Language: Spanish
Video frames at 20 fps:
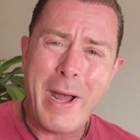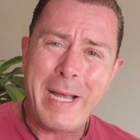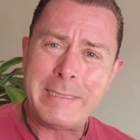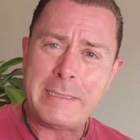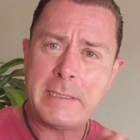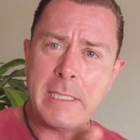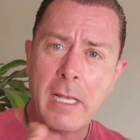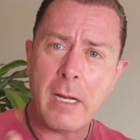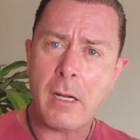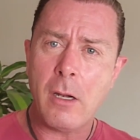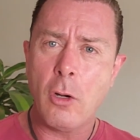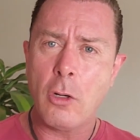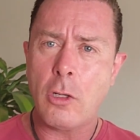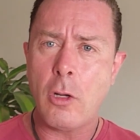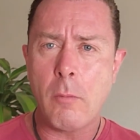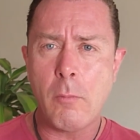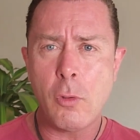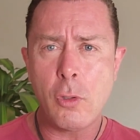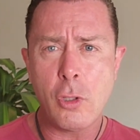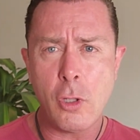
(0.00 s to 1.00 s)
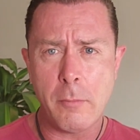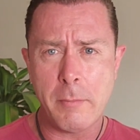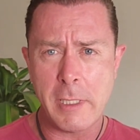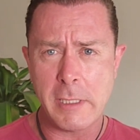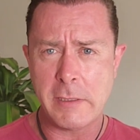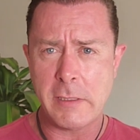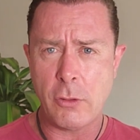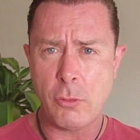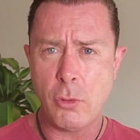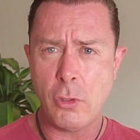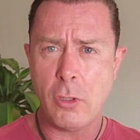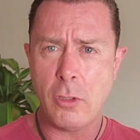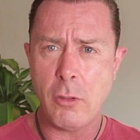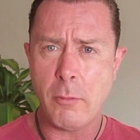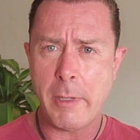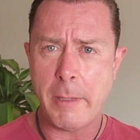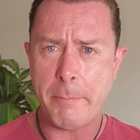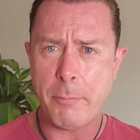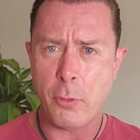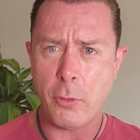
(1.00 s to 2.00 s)
hacerlo como un hombre seguro no
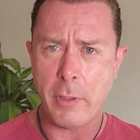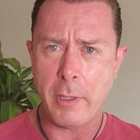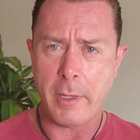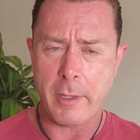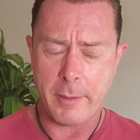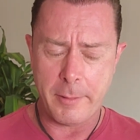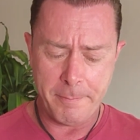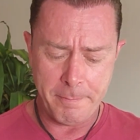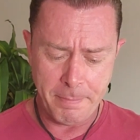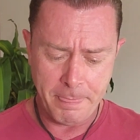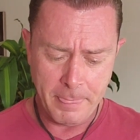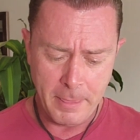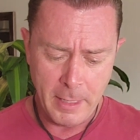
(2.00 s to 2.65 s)
va a poder.